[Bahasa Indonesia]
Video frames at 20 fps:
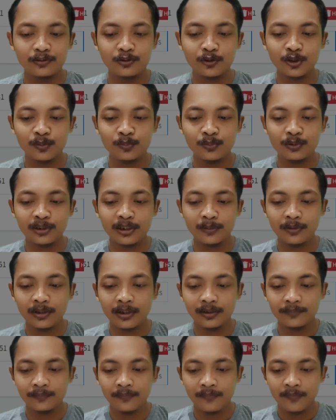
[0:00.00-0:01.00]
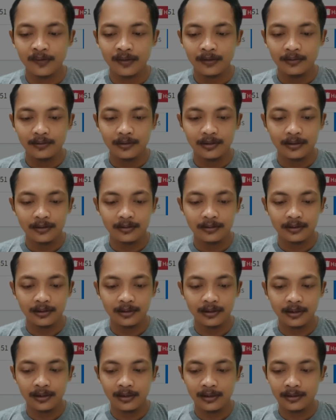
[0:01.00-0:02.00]
cukup mudah bukan nah
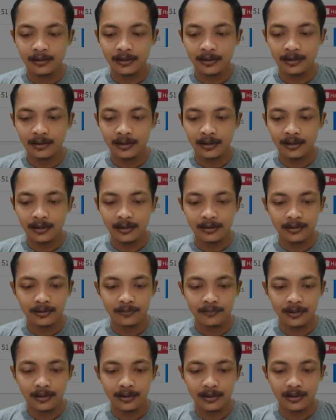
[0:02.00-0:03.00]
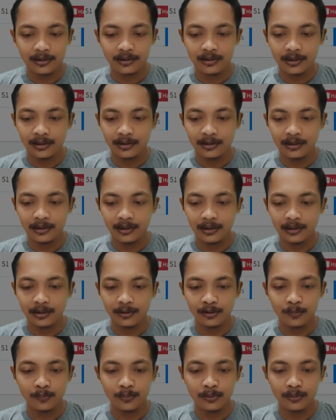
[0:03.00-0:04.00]
tinggal nanti kita sesuaikan aja ini ada
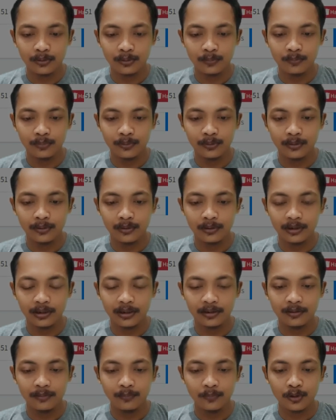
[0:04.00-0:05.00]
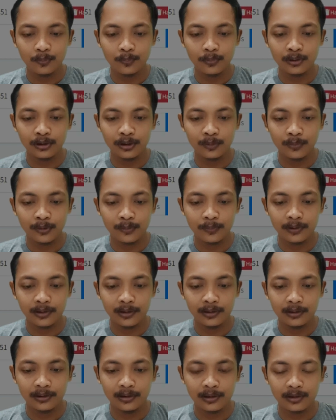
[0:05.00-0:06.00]
tombol-tombol dan properti-properti
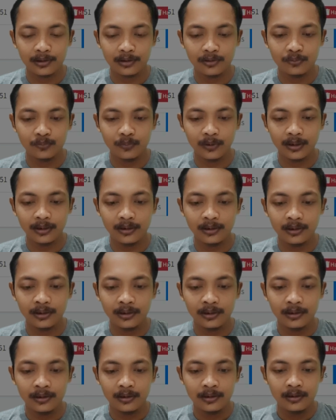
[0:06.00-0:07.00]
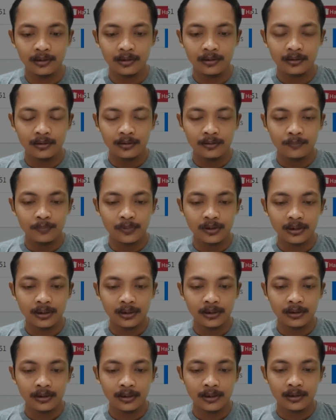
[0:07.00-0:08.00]
yang tidak sesuai ini bisa
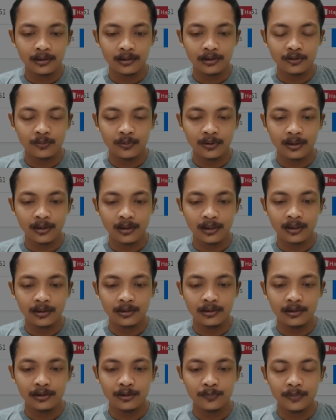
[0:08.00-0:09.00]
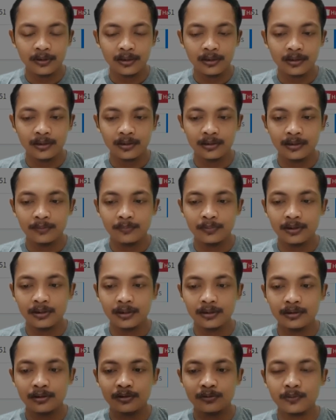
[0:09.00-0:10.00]
kita sesuaikan lagi supaya nanti bisa
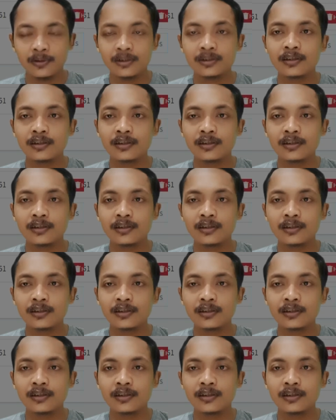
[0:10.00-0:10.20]
sesuai